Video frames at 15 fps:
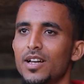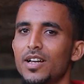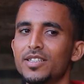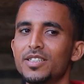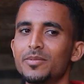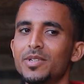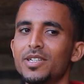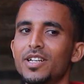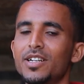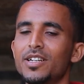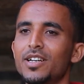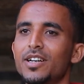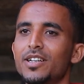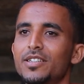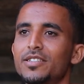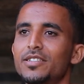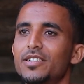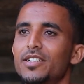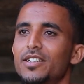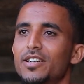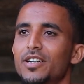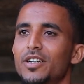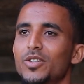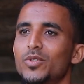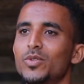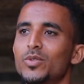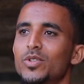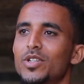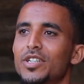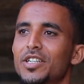اتمنى انا ان
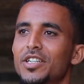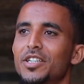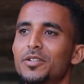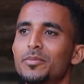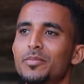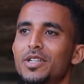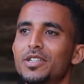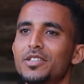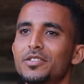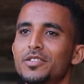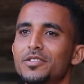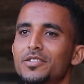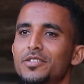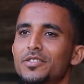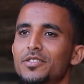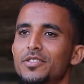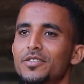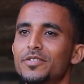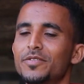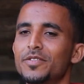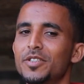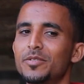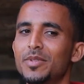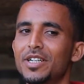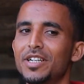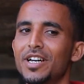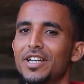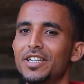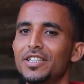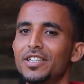اكون نجما في
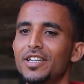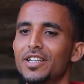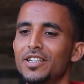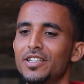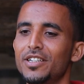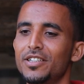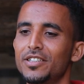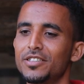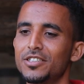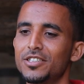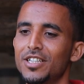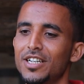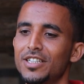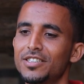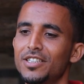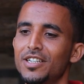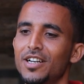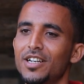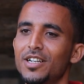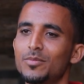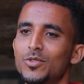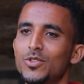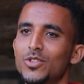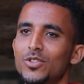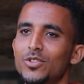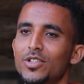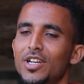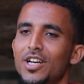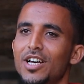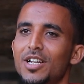مجالي الانشادي على
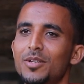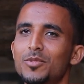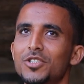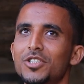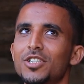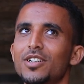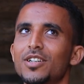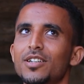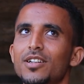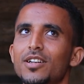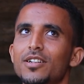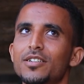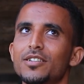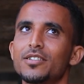مستوى العالم ان شاء الله